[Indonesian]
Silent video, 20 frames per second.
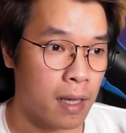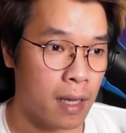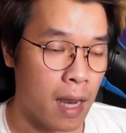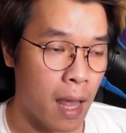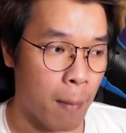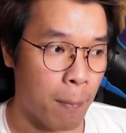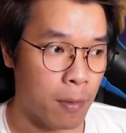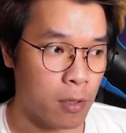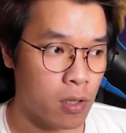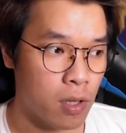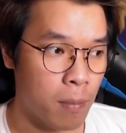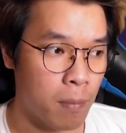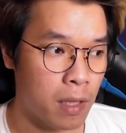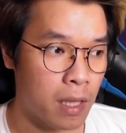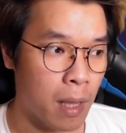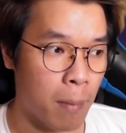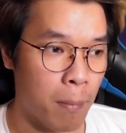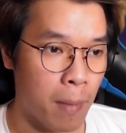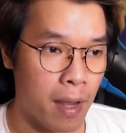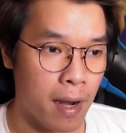Nah, pas udah
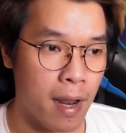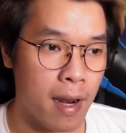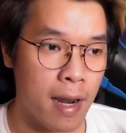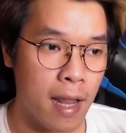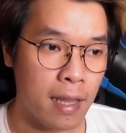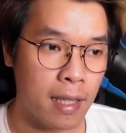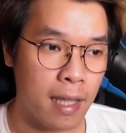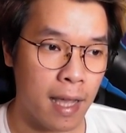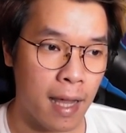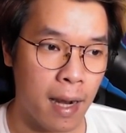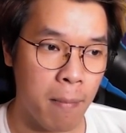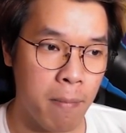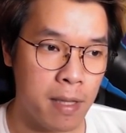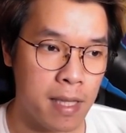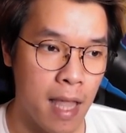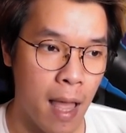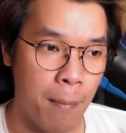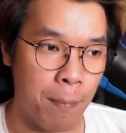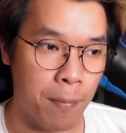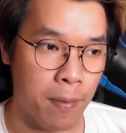bintang merah nanti kalian
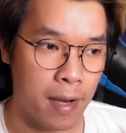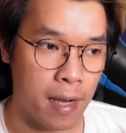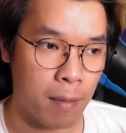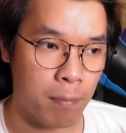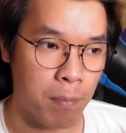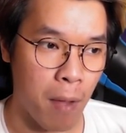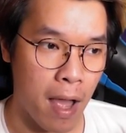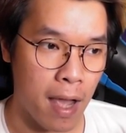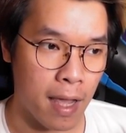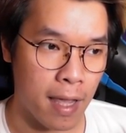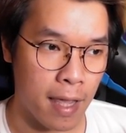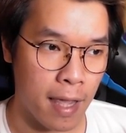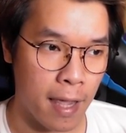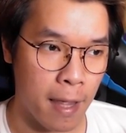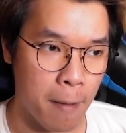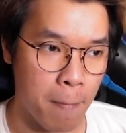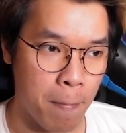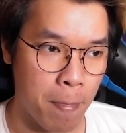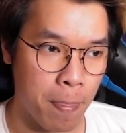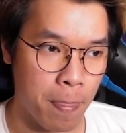bisa upgrade pakai
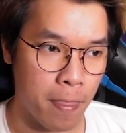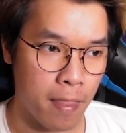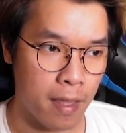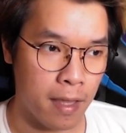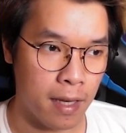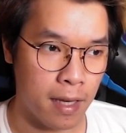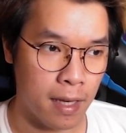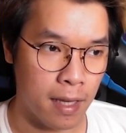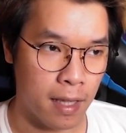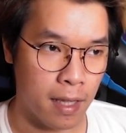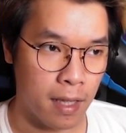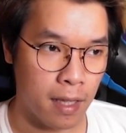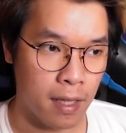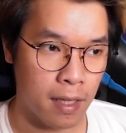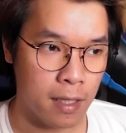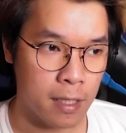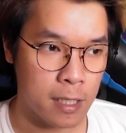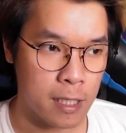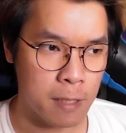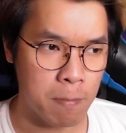ini nih.
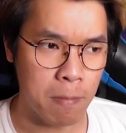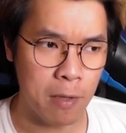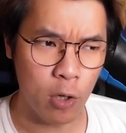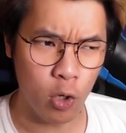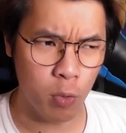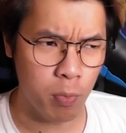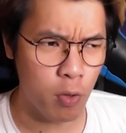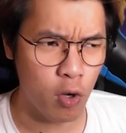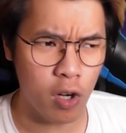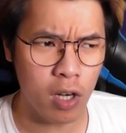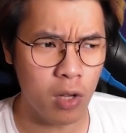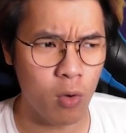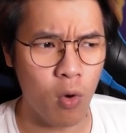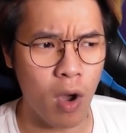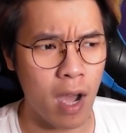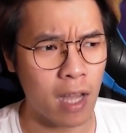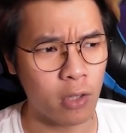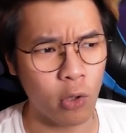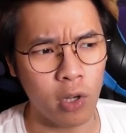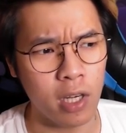Si biru-biru ini gue
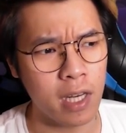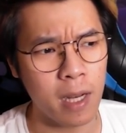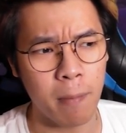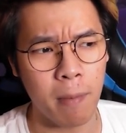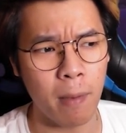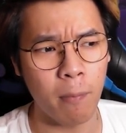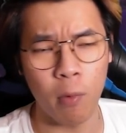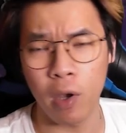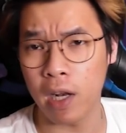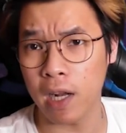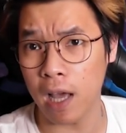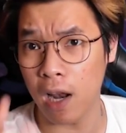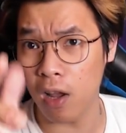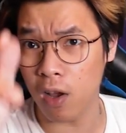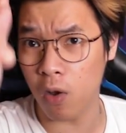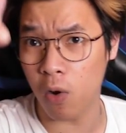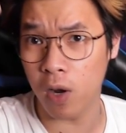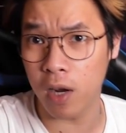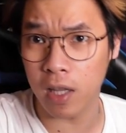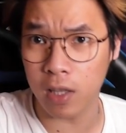nggak tahu ini namanya. Mungkin kalian
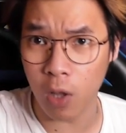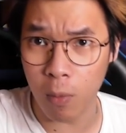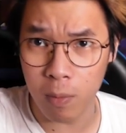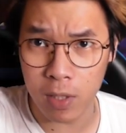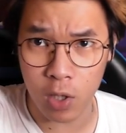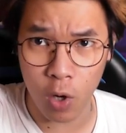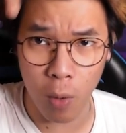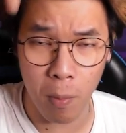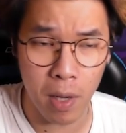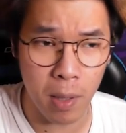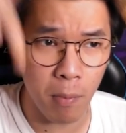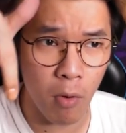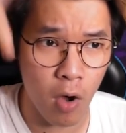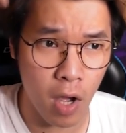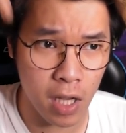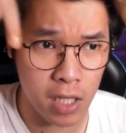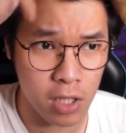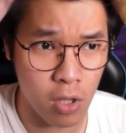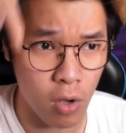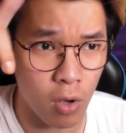kalau ada yang tahu bisa komen di bawah
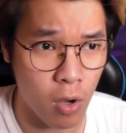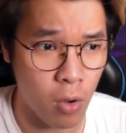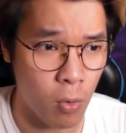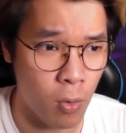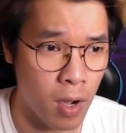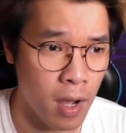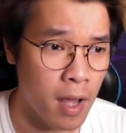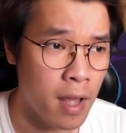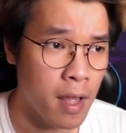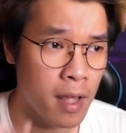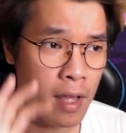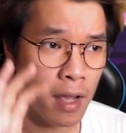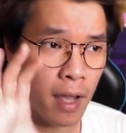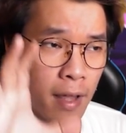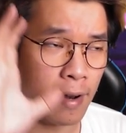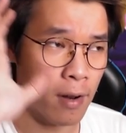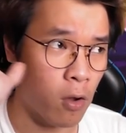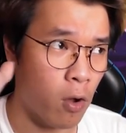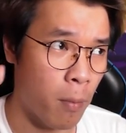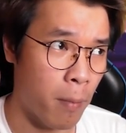kasih tahu ke gue
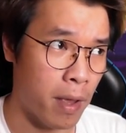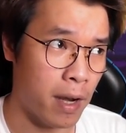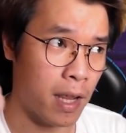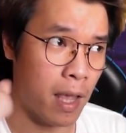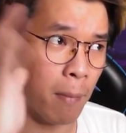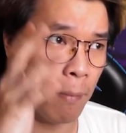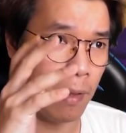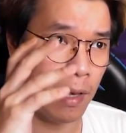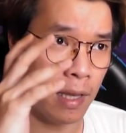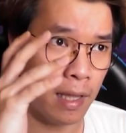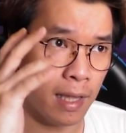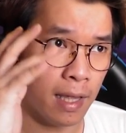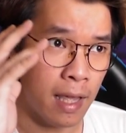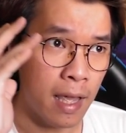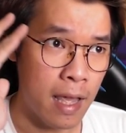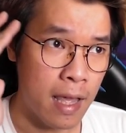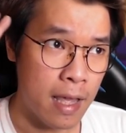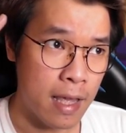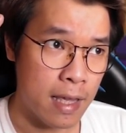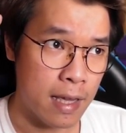karena gue main game ini
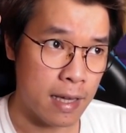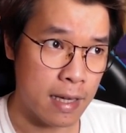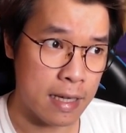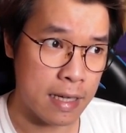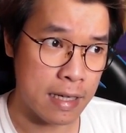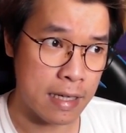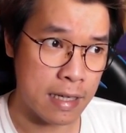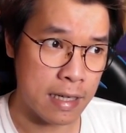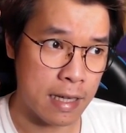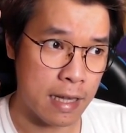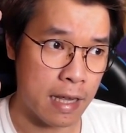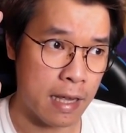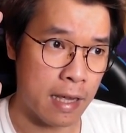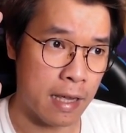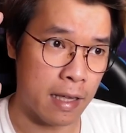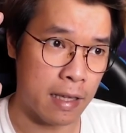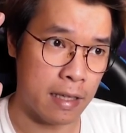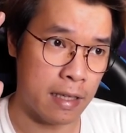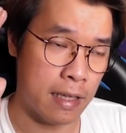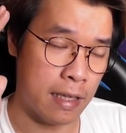
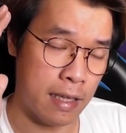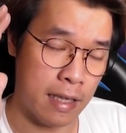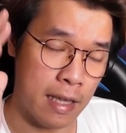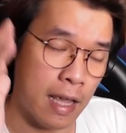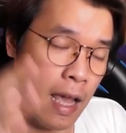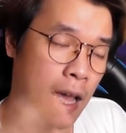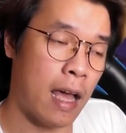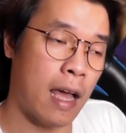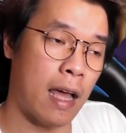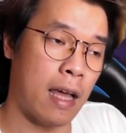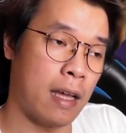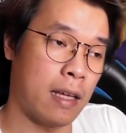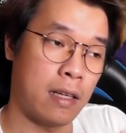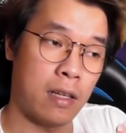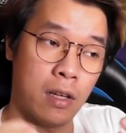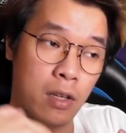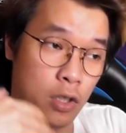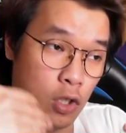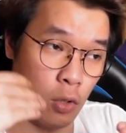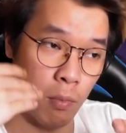eh ya
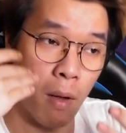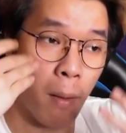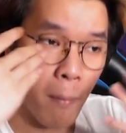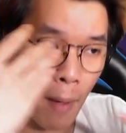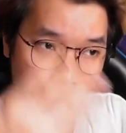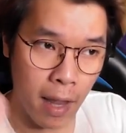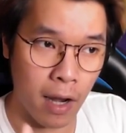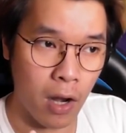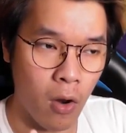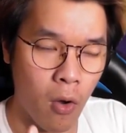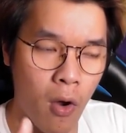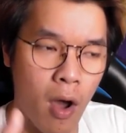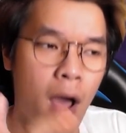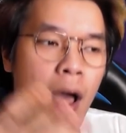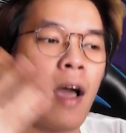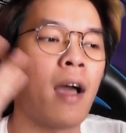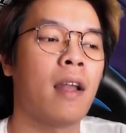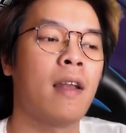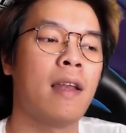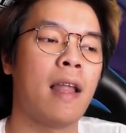cuma main
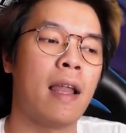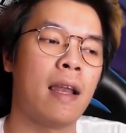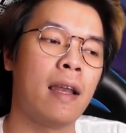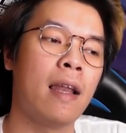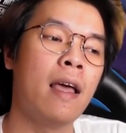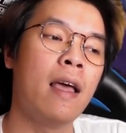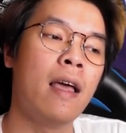doang dan